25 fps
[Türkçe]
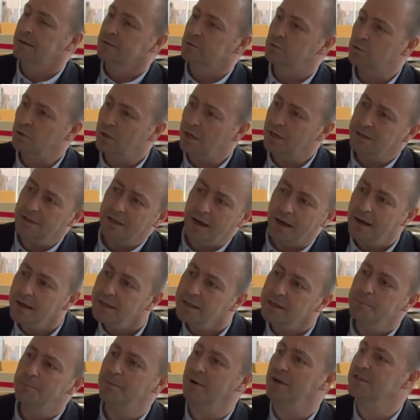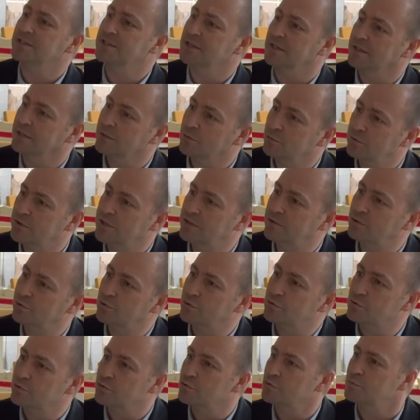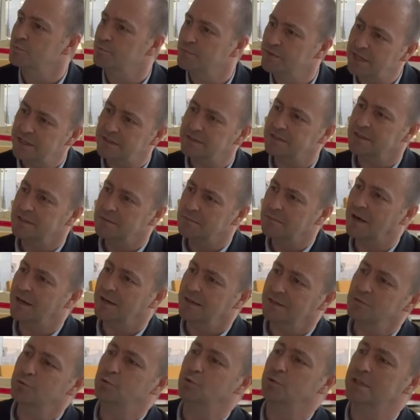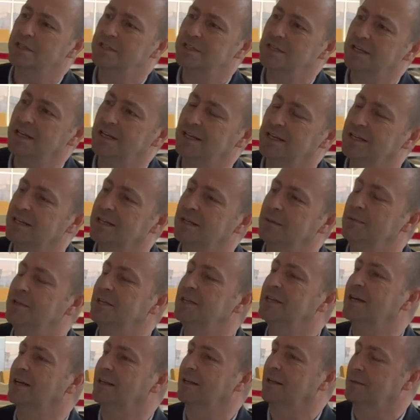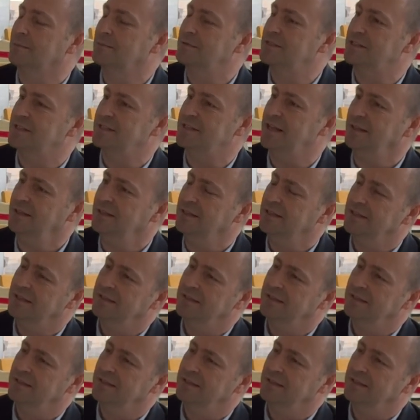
Şu an hangi parçaları üretiyorsunuz? Biraz imalat süreciyle ilgili Tabii bilgi alalım sizden.